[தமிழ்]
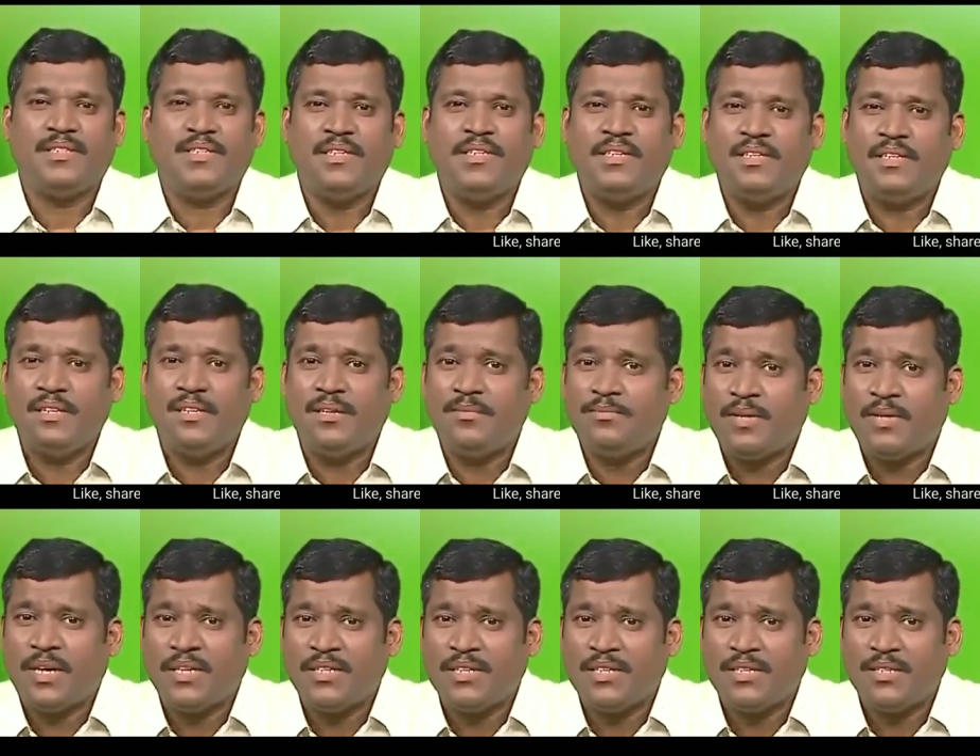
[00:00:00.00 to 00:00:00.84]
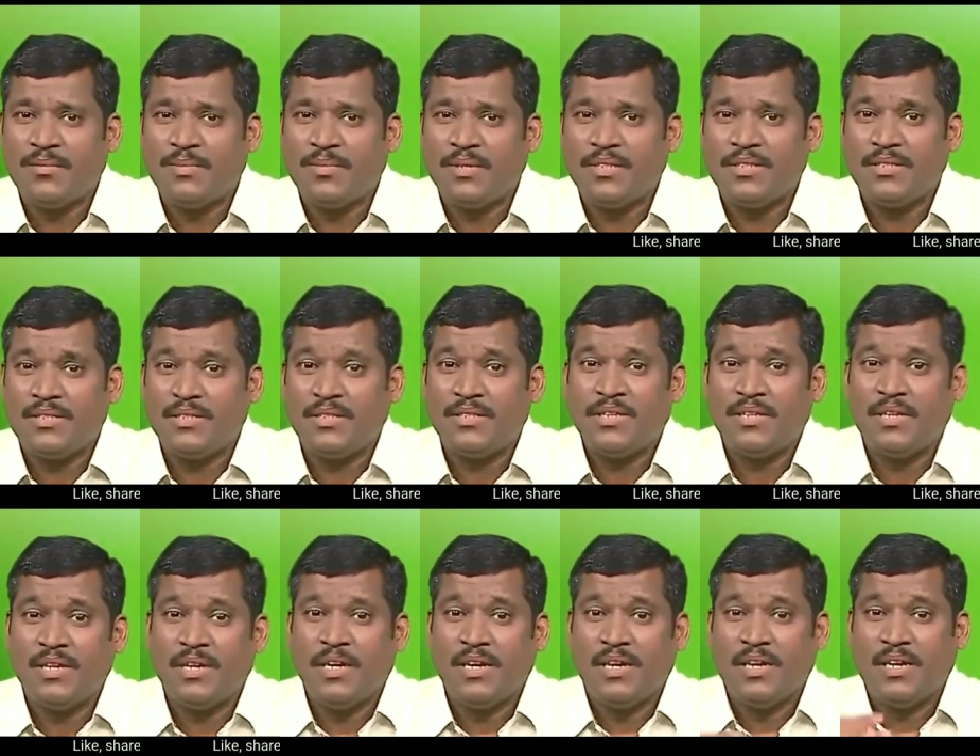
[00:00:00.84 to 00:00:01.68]
இன்று நாம் பார்க்க இருப்பது
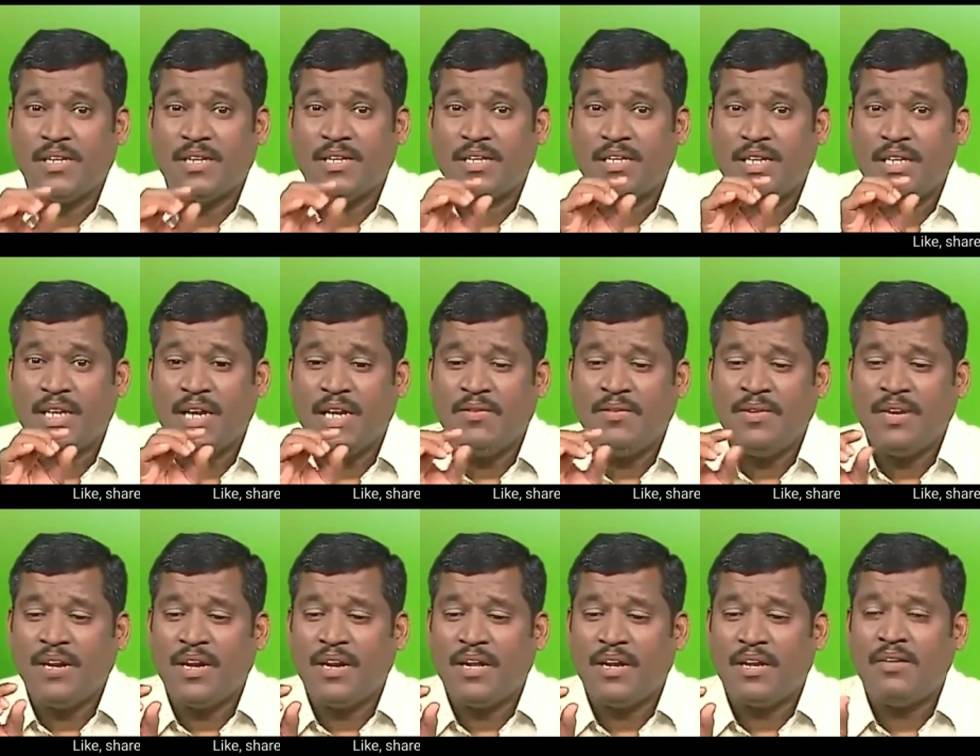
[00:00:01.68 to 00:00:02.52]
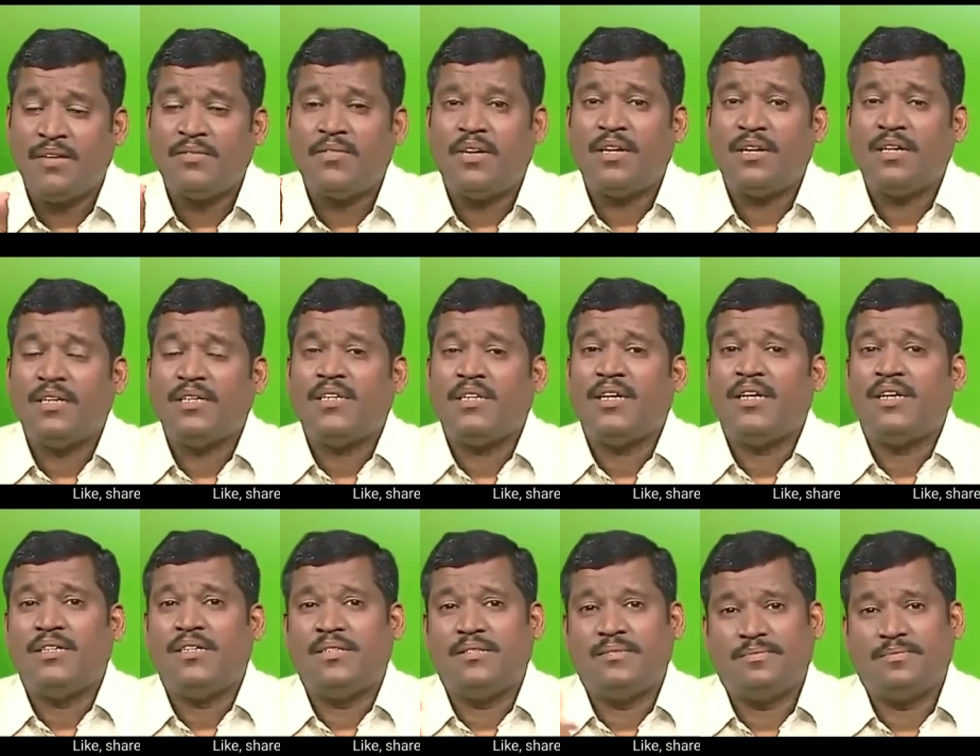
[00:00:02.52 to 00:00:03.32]
கேள்விகளாக வாழுங்கள்